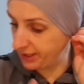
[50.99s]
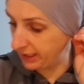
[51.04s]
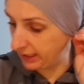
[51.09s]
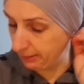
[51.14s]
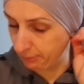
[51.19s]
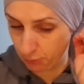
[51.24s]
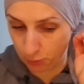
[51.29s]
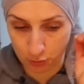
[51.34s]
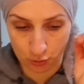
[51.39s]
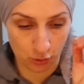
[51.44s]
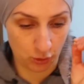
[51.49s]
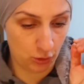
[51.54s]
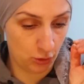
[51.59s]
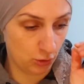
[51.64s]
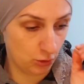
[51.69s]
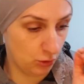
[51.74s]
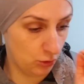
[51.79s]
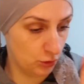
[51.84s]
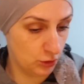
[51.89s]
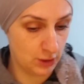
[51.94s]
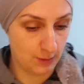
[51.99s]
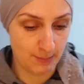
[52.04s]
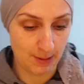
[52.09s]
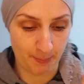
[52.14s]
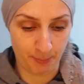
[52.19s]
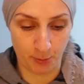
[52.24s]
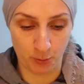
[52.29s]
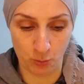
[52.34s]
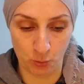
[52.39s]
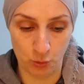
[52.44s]
Seguimos con los
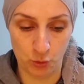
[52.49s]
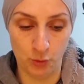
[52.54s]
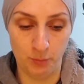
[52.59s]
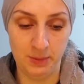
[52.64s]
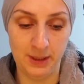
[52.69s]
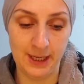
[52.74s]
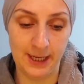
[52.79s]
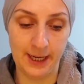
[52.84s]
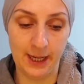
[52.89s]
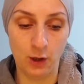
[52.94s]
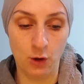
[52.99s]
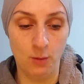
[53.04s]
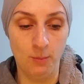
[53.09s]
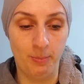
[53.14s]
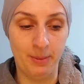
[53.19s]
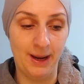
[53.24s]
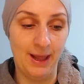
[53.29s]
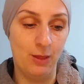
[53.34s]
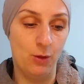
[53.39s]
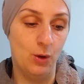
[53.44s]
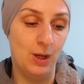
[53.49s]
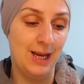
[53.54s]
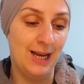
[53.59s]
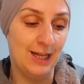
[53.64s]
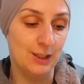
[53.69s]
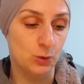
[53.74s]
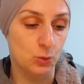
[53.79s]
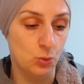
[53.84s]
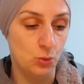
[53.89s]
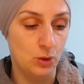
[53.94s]
demás productos. Mira, he comprado
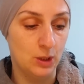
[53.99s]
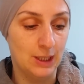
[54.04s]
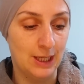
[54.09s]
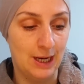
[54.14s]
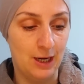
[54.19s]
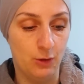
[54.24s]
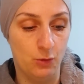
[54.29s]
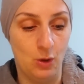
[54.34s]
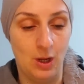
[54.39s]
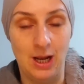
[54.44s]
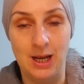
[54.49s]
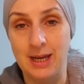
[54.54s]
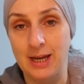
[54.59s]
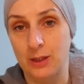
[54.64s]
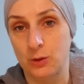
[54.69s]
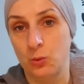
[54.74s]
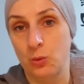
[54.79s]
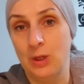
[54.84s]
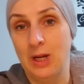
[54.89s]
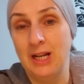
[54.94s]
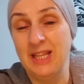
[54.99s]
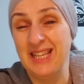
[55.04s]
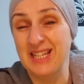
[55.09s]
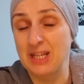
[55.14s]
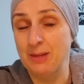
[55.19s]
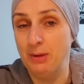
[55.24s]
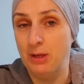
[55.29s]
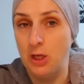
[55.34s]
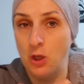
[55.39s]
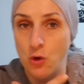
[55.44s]
el atún claro al natural.
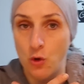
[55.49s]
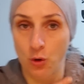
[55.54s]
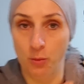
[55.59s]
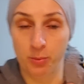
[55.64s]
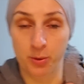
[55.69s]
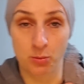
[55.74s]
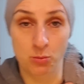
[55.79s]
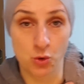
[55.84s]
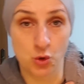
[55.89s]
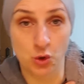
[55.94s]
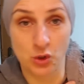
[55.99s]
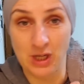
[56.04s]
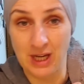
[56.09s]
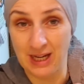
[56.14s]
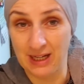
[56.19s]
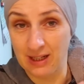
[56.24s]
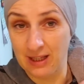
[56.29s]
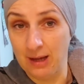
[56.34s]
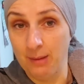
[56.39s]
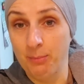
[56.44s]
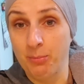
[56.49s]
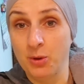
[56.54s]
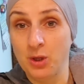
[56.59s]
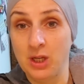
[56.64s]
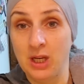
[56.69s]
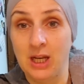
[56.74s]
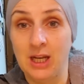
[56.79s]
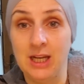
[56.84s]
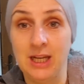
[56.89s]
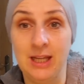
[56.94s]
Ya sabéis que yo compro mucho en el
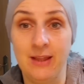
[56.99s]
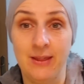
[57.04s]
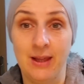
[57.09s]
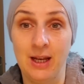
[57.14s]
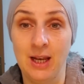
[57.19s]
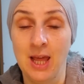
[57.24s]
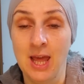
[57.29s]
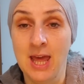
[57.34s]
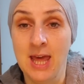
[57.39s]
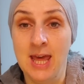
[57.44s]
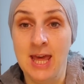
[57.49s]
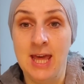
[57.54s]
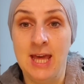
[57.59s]
Alcampo y en el Lidl.